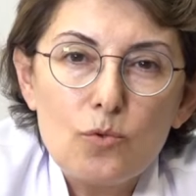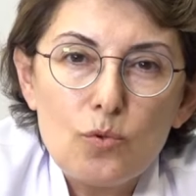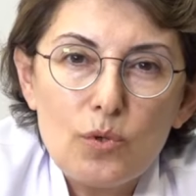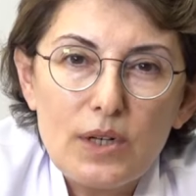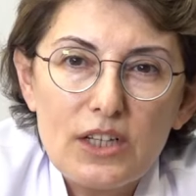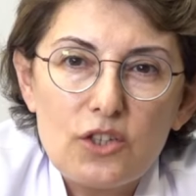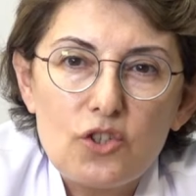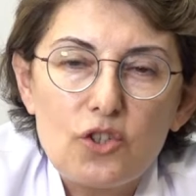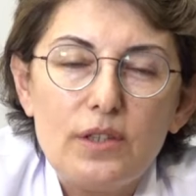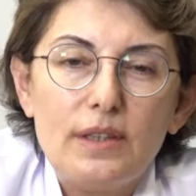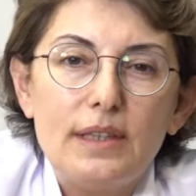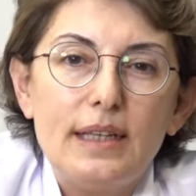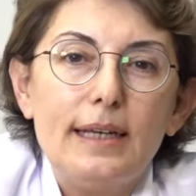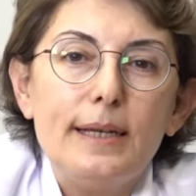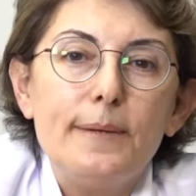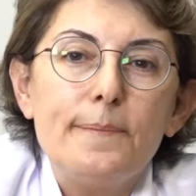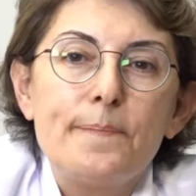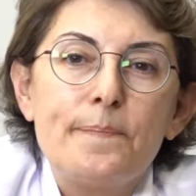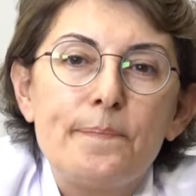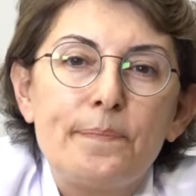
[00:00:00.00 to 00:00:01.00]

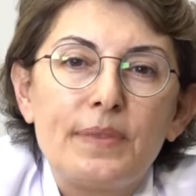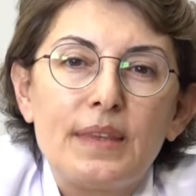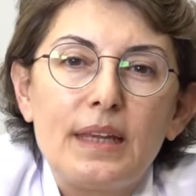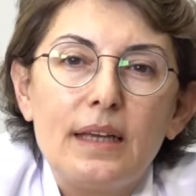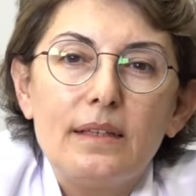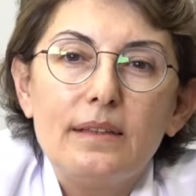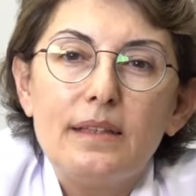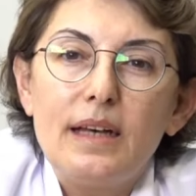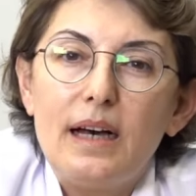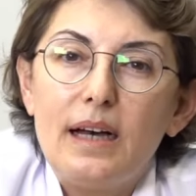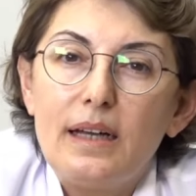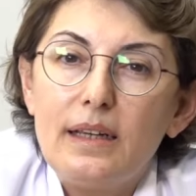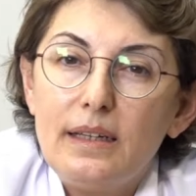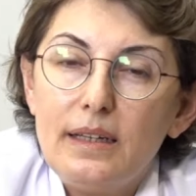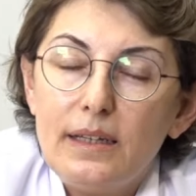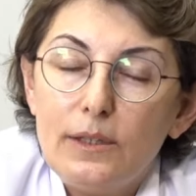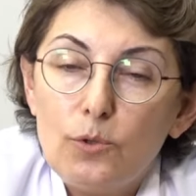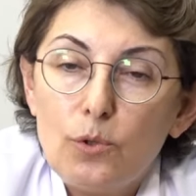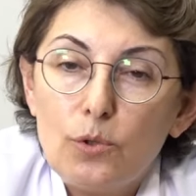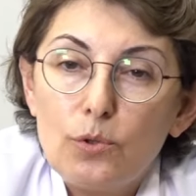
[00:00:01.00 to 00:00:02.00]
sürecinde
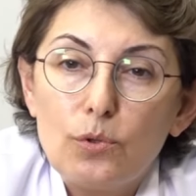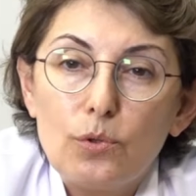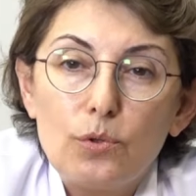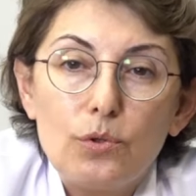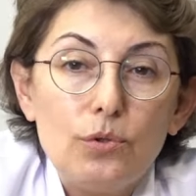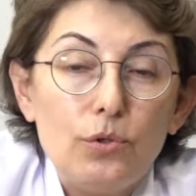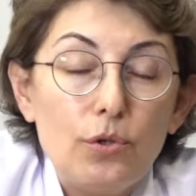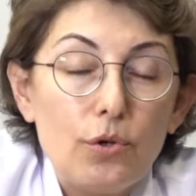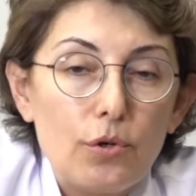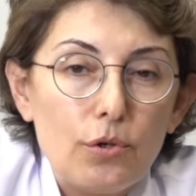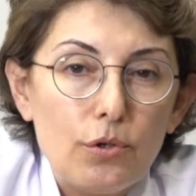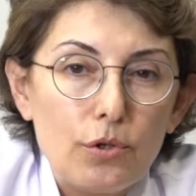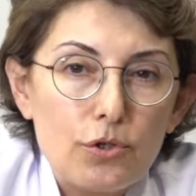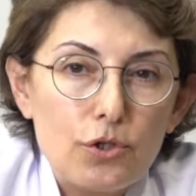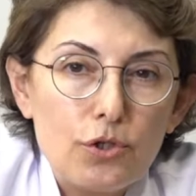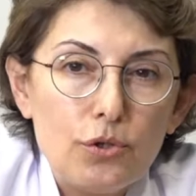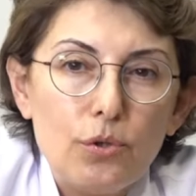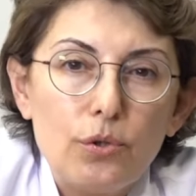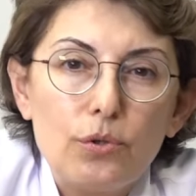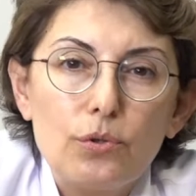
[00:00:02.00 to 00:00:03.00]
Dahiliye doktoru,
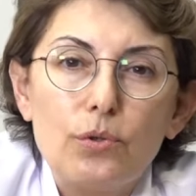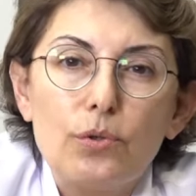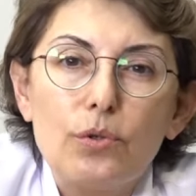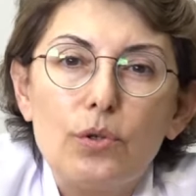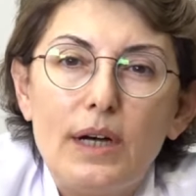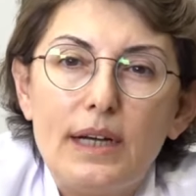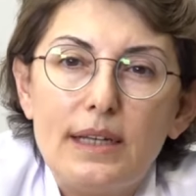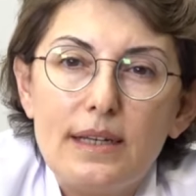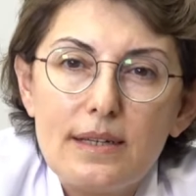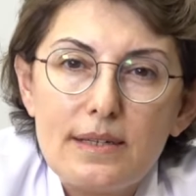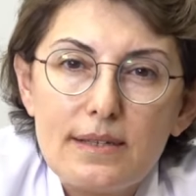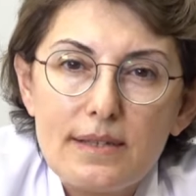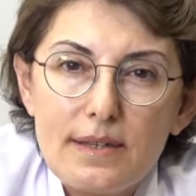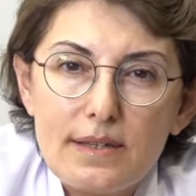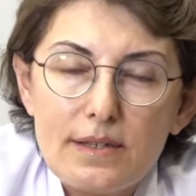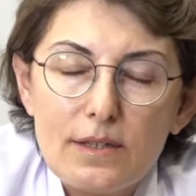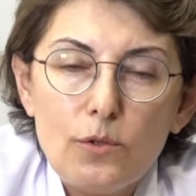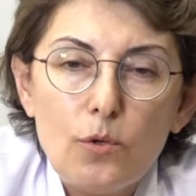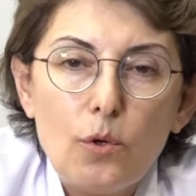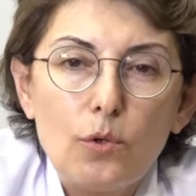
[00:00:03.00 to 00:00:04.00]
nöroloji doktoru,
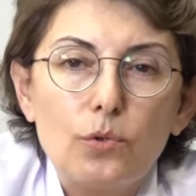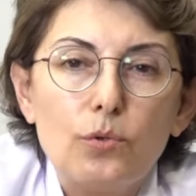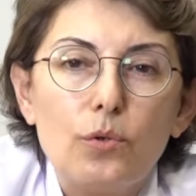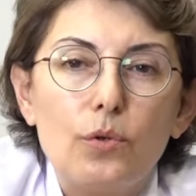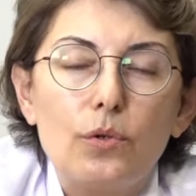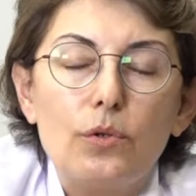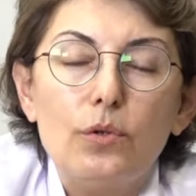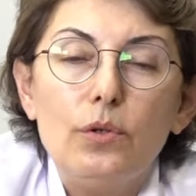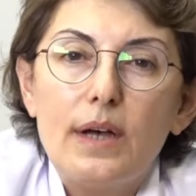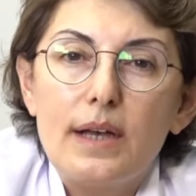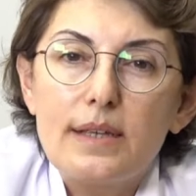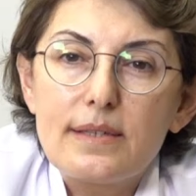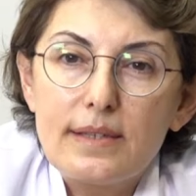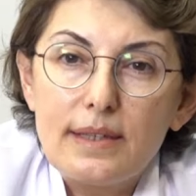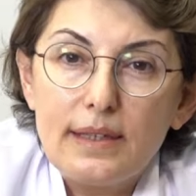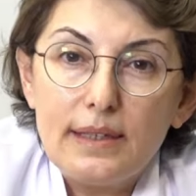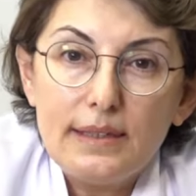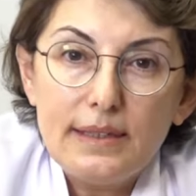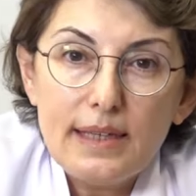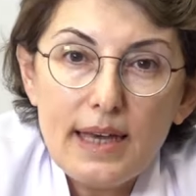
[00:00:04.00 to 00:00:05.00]
anestezi doktoru
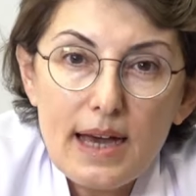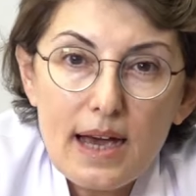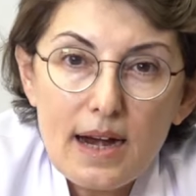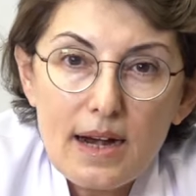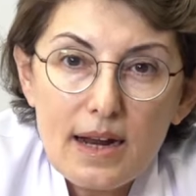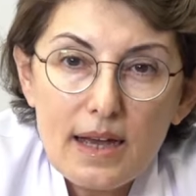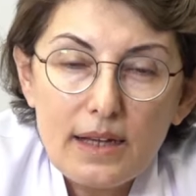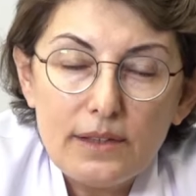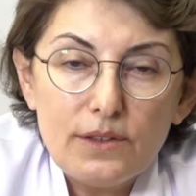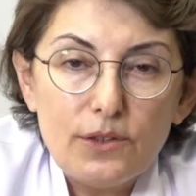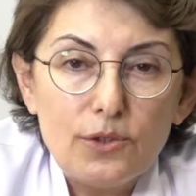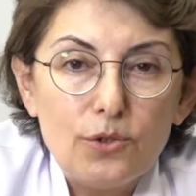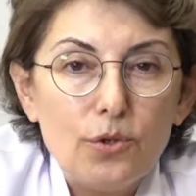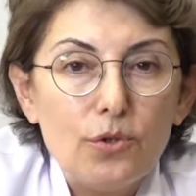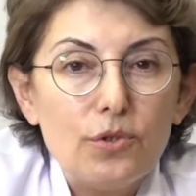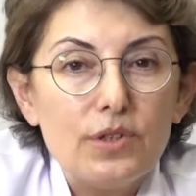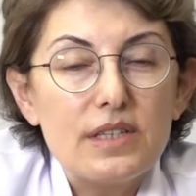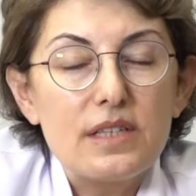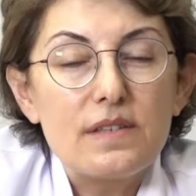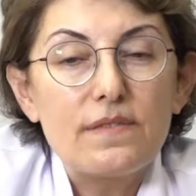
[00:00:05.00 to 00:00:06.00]
hastayı
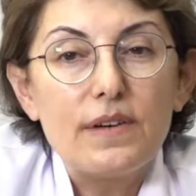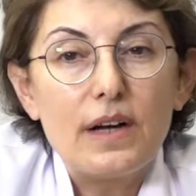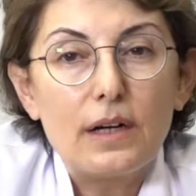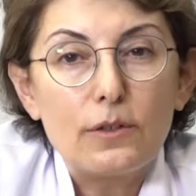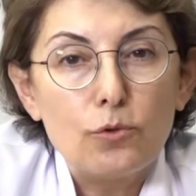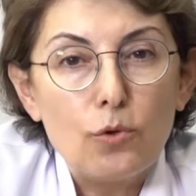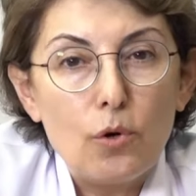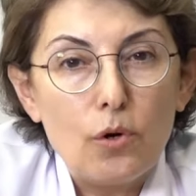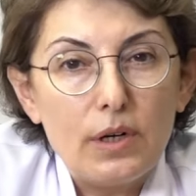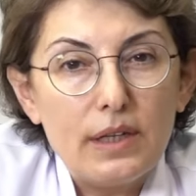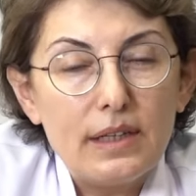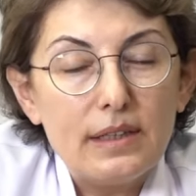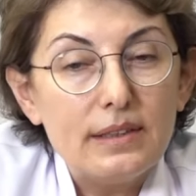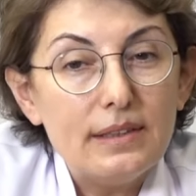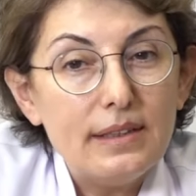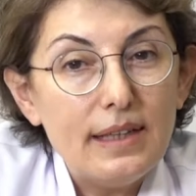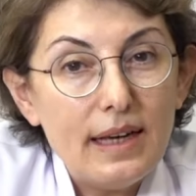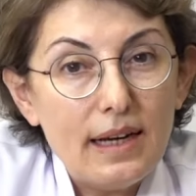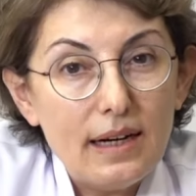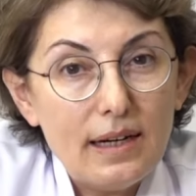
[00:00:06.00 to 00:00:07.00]
değerlendiriyor, risk
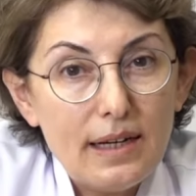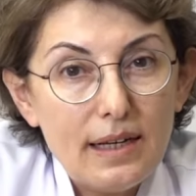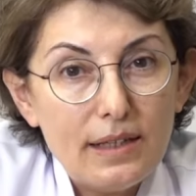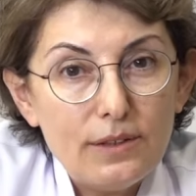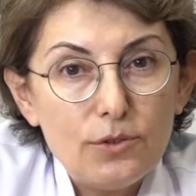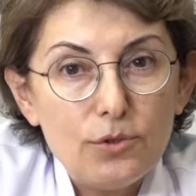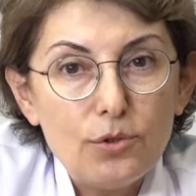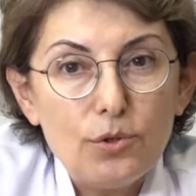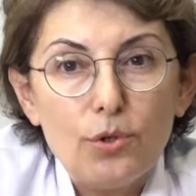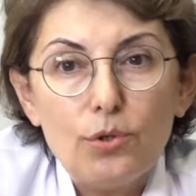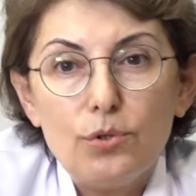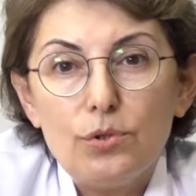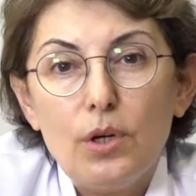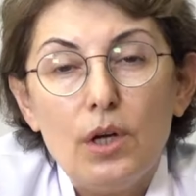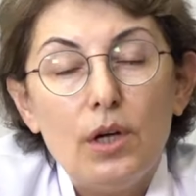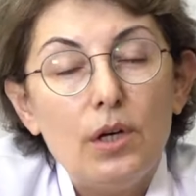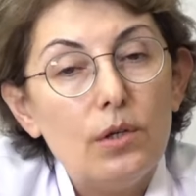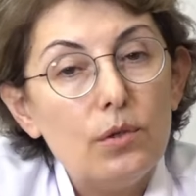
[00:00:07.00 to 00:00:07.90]
faktörlerini değerlendiriyor.